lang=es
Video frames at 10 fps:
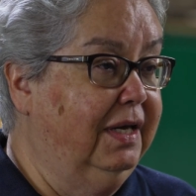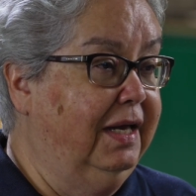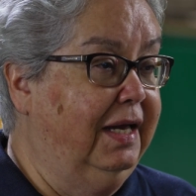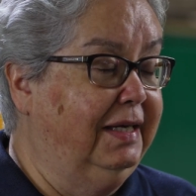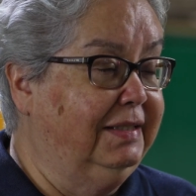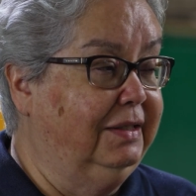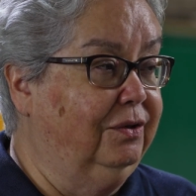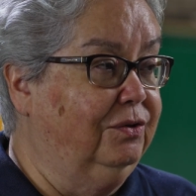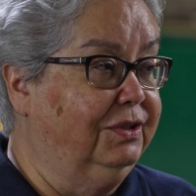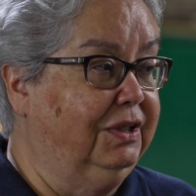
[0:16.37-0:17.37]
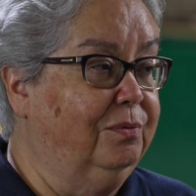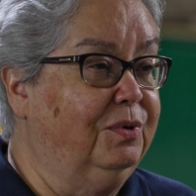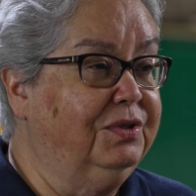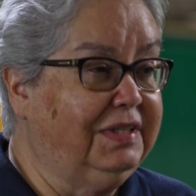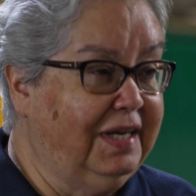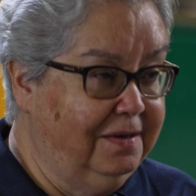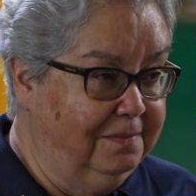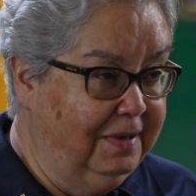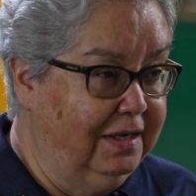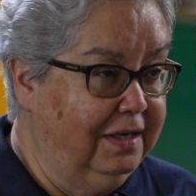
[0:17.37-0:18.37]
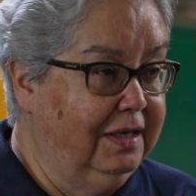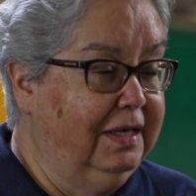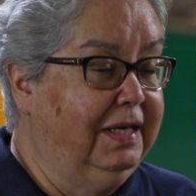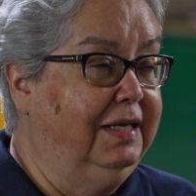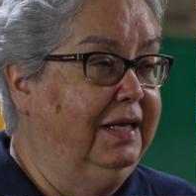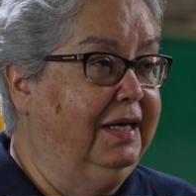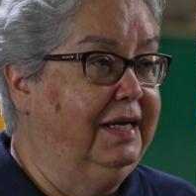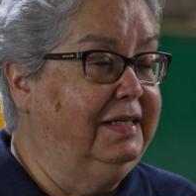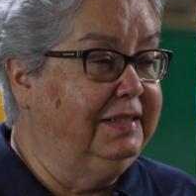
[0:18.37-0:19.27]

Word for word: eh, que se conoce como CEIBA y es el